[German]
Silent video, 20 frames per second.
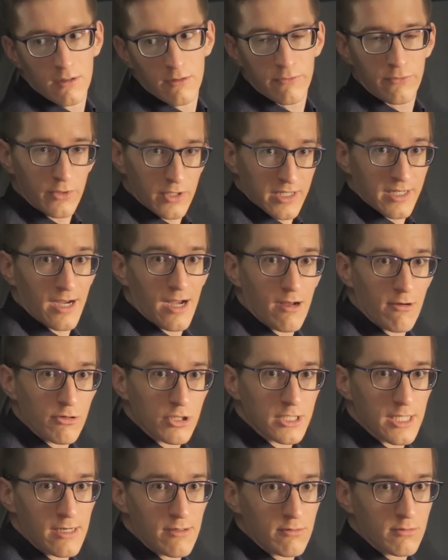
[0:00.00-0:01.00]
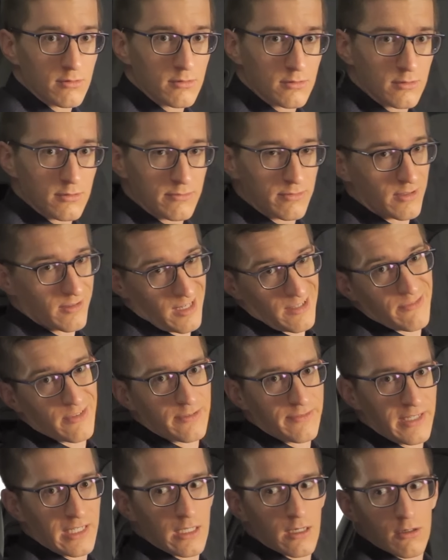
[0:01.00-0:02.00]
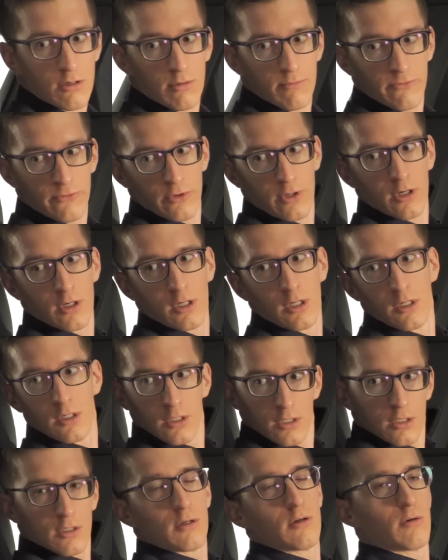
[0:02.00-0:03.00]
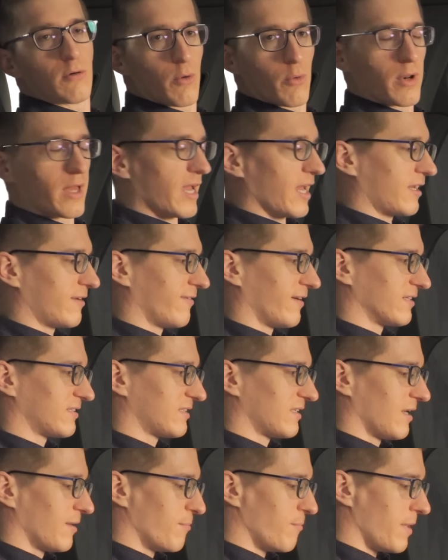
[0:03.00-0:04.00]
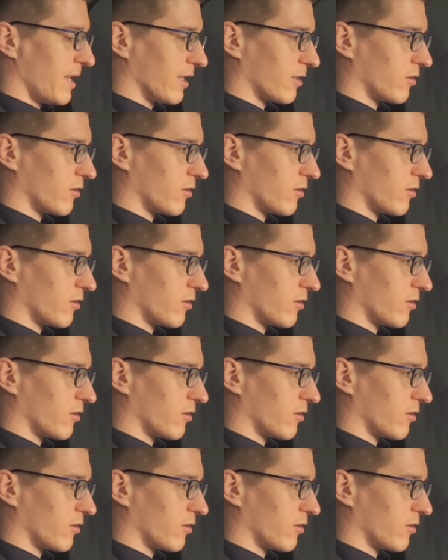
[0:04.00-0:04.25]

für die Cargo-Stellung, für etwas weniger Komfort oder etwas mehr